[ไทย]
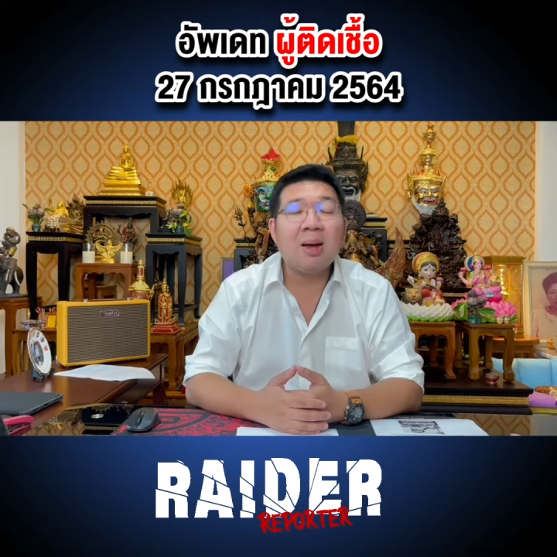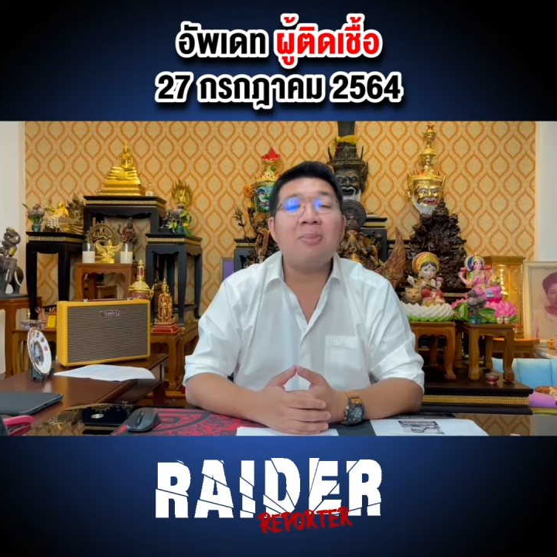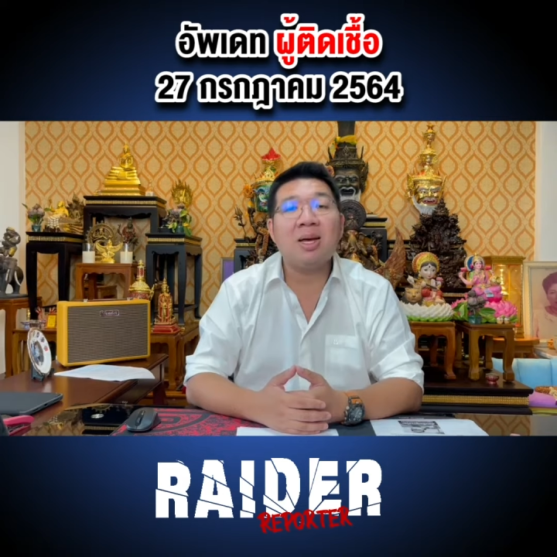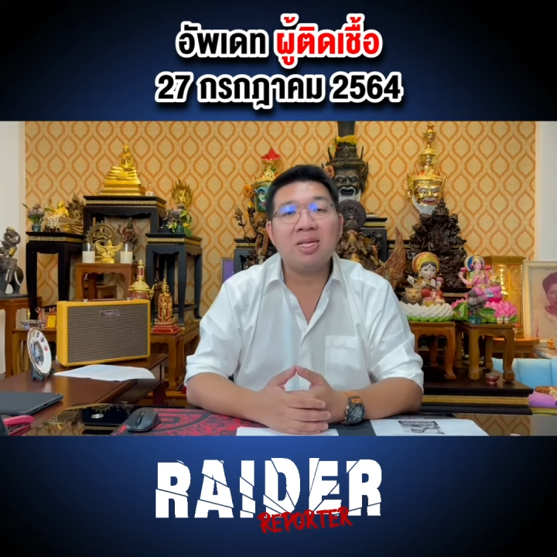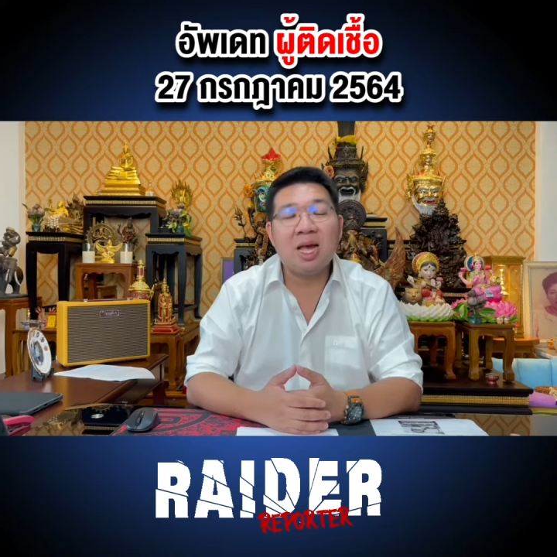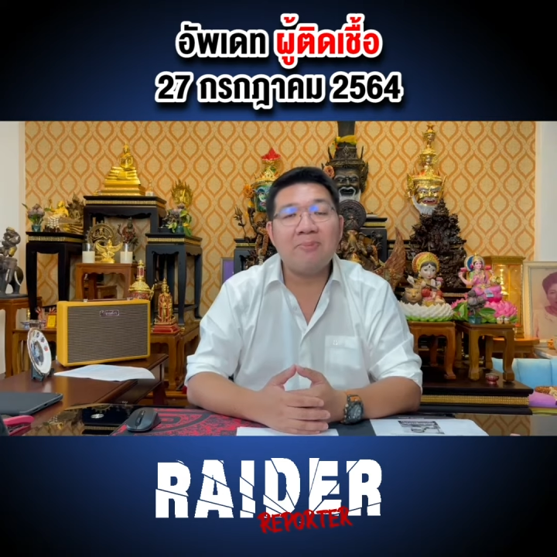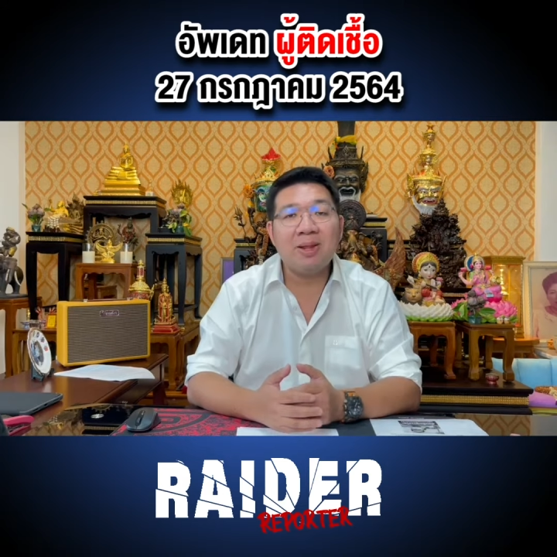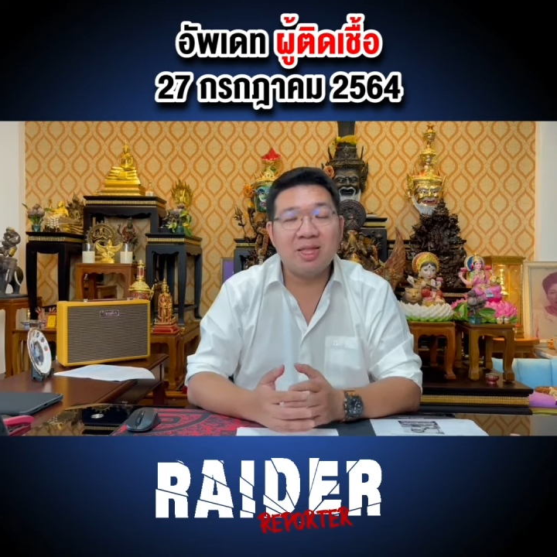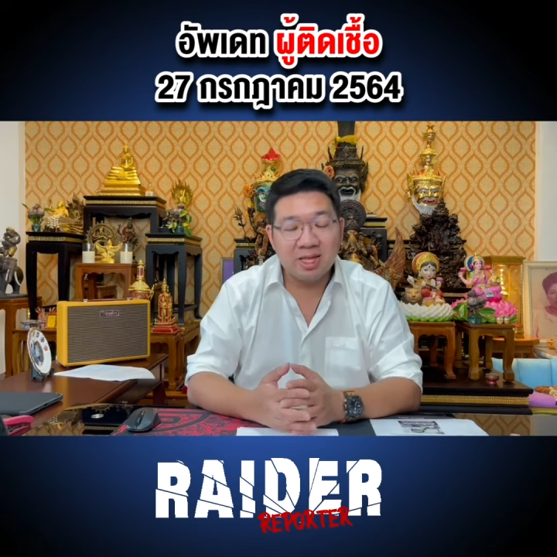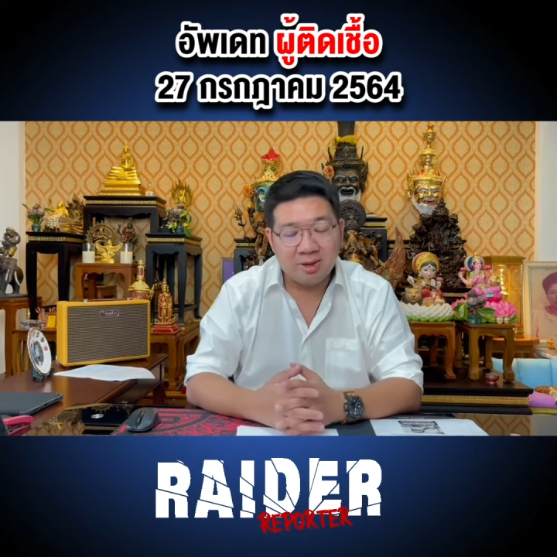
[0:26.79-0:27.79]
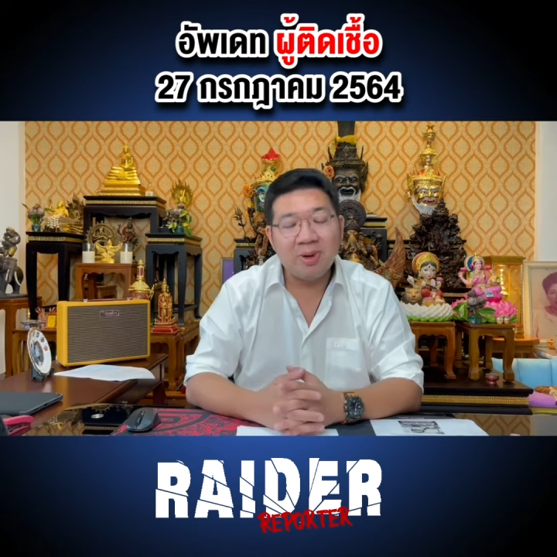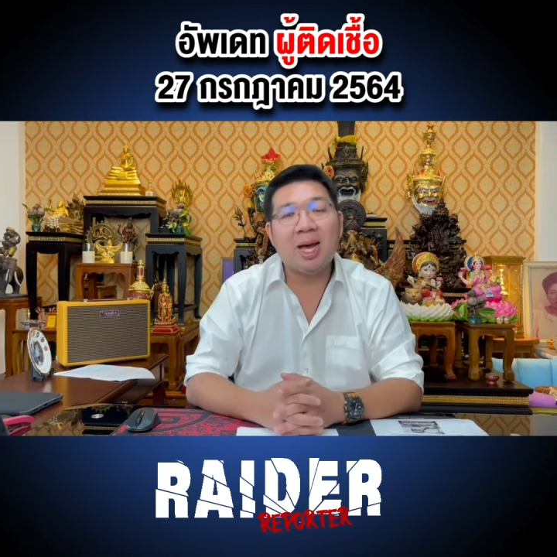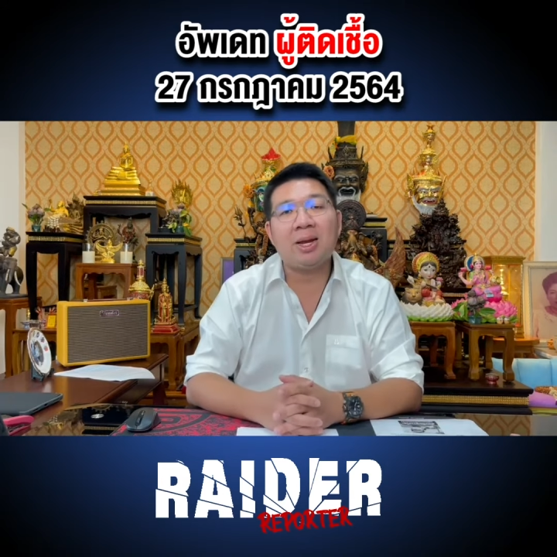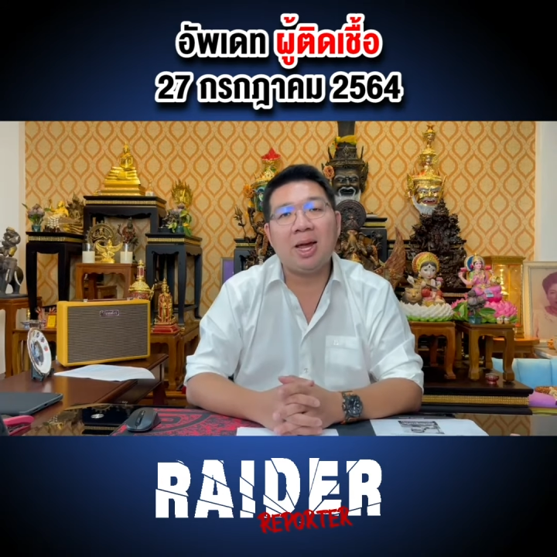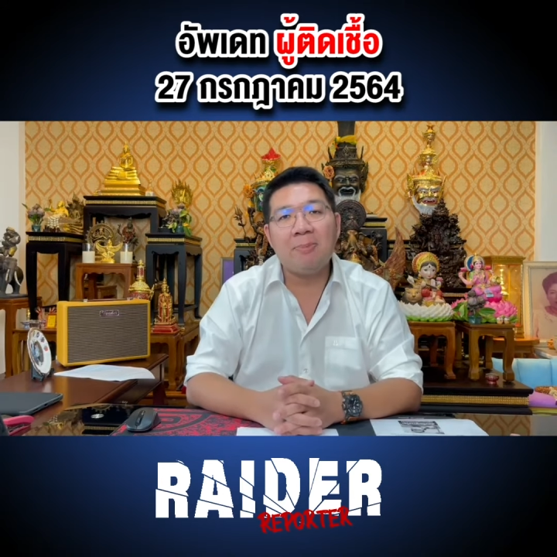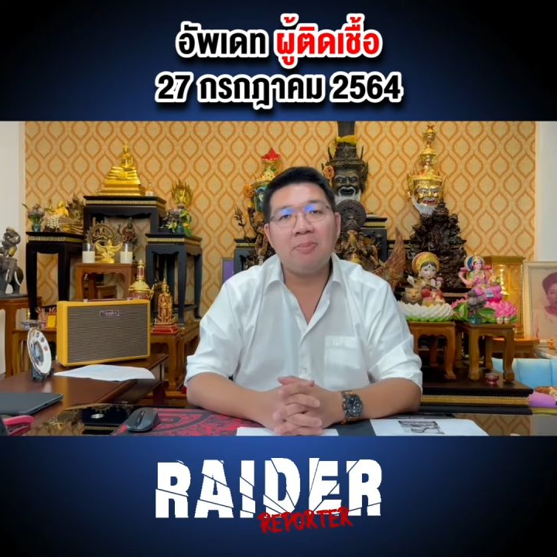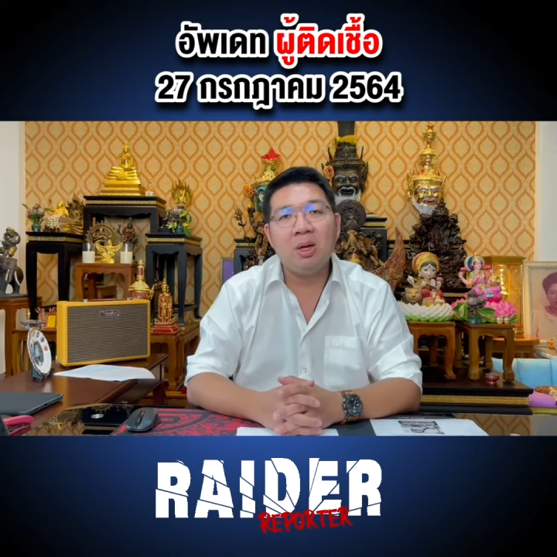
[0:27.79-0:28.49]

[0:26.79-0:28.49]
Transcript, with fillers: กำลังใจเป็นสิ่งสำคัญครับ